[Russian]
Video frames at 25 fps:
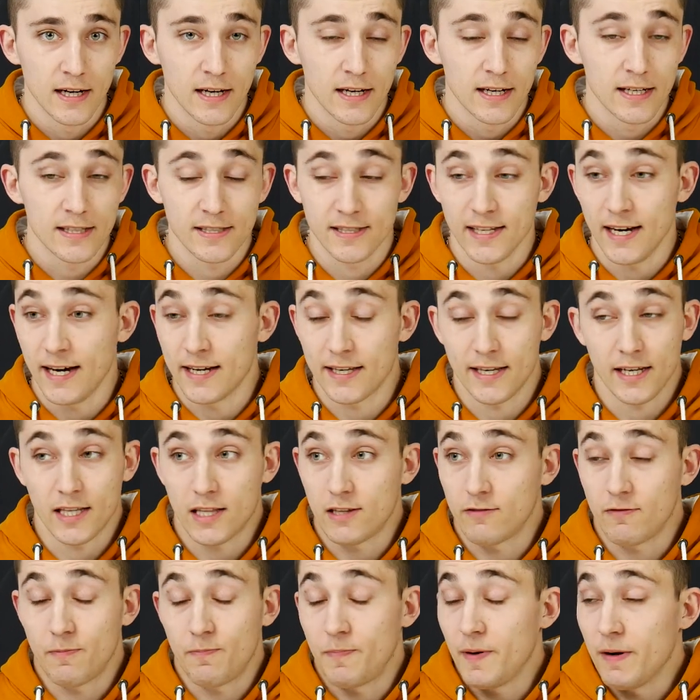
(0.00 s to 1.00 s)
И знаете,
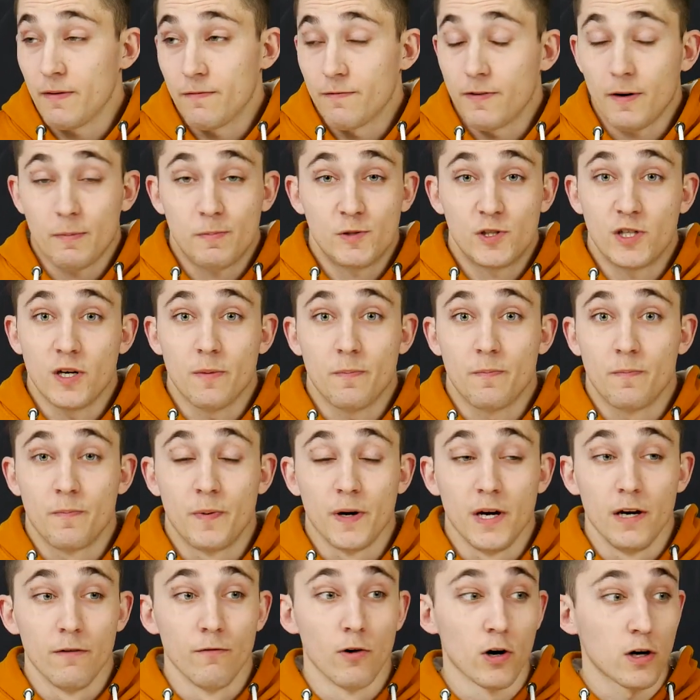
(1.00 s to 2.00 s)
это прям вообще
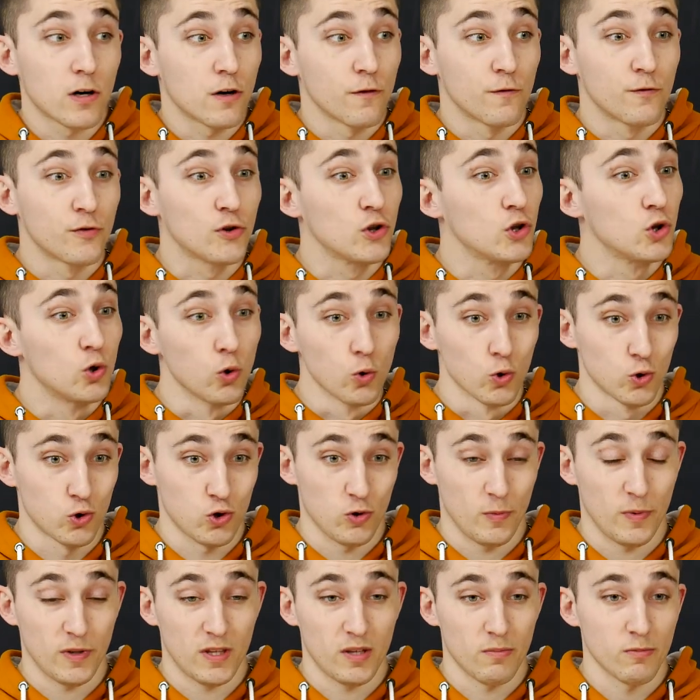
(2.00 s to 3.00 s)
плевок в
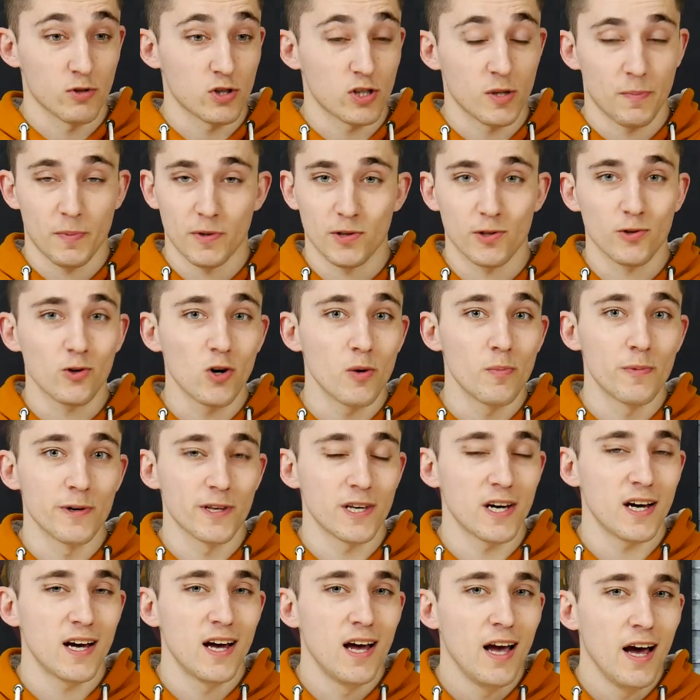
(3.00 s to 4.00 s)
душу, потому что по-другому
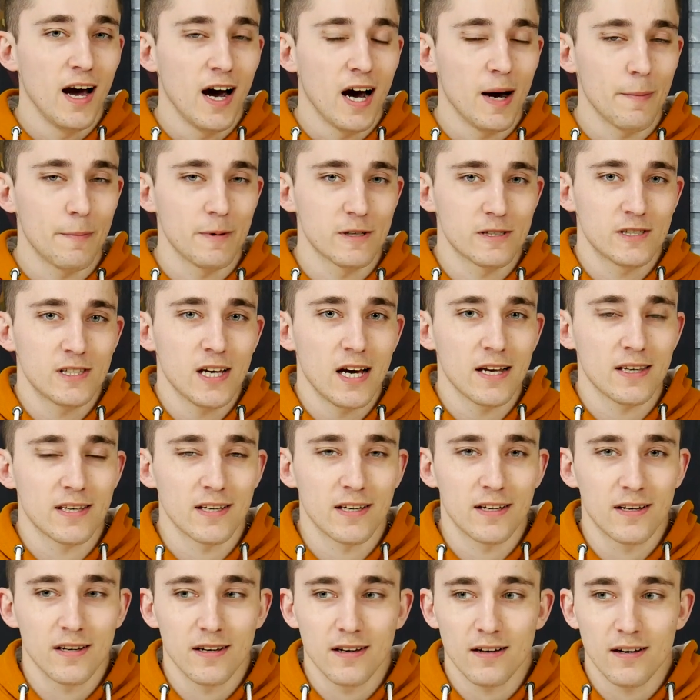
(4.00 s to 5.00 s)
я описать э,
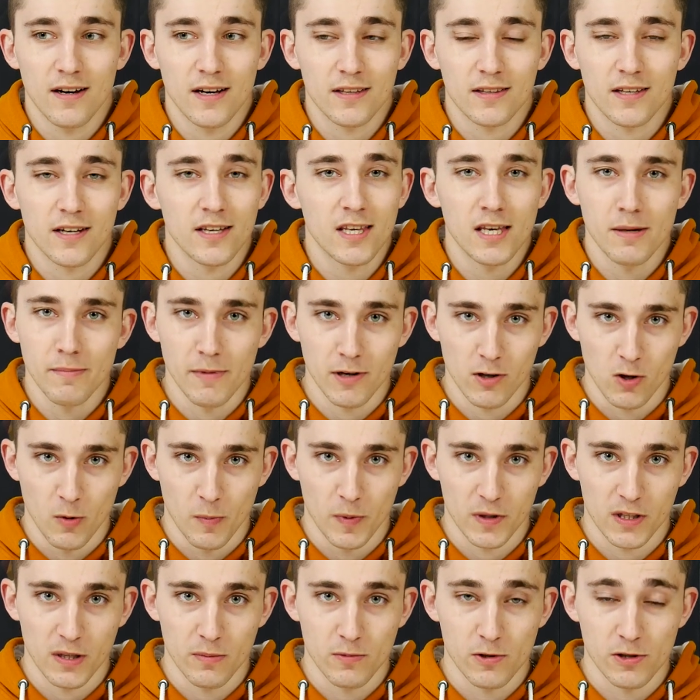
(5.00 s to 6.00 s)
это не могу,
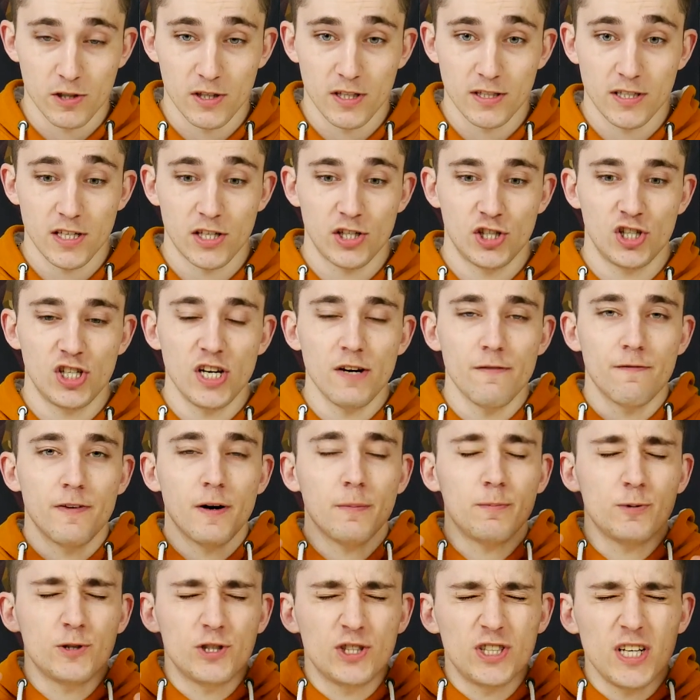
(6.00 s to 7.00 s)
потому что зачем
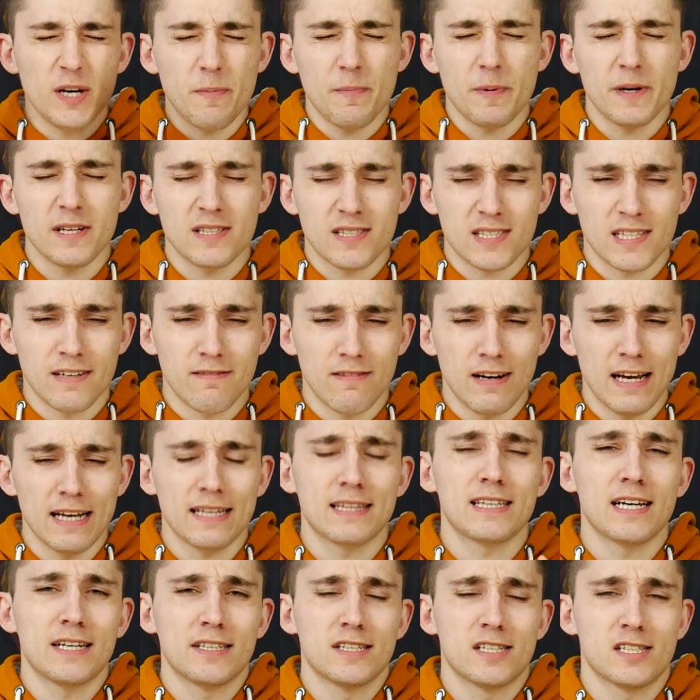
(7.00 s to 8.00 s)
вообще
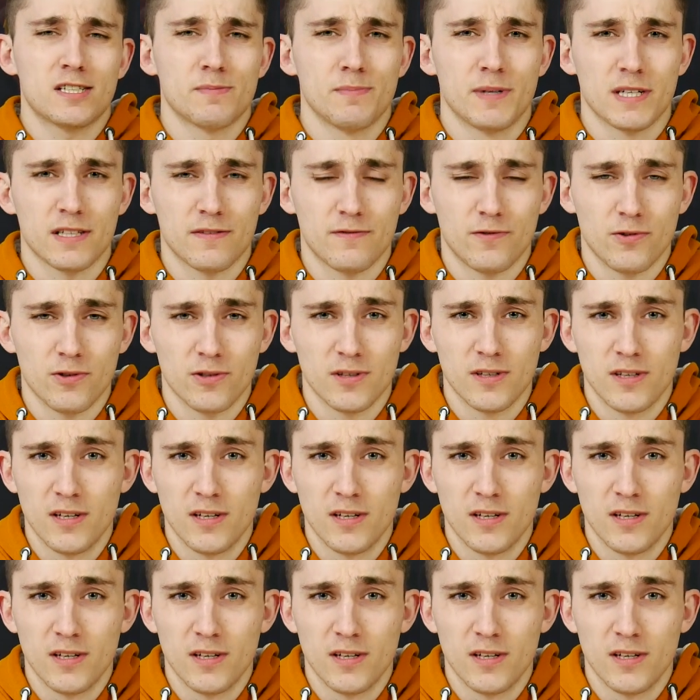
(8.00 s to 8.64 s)
представлять данный смартфон?